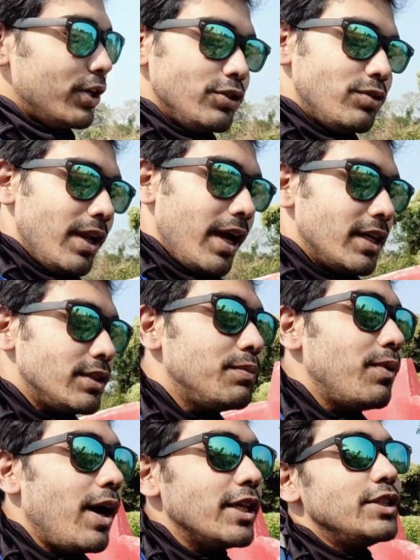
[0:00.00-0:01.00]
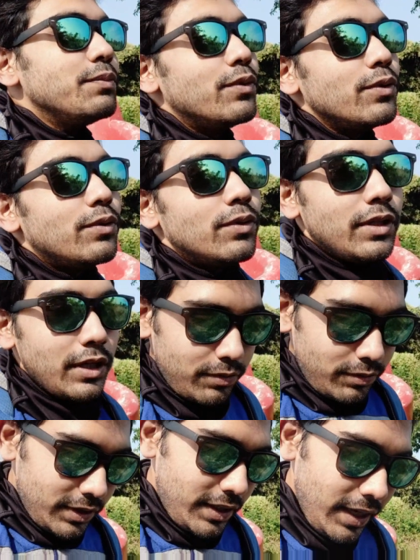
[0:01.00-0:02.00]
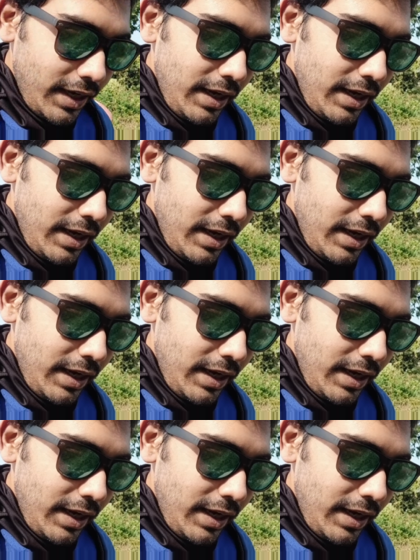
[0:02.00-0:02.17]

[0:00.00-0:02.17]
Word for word: চলে আসবো আচিপুর ঘুরতে ঘুরতে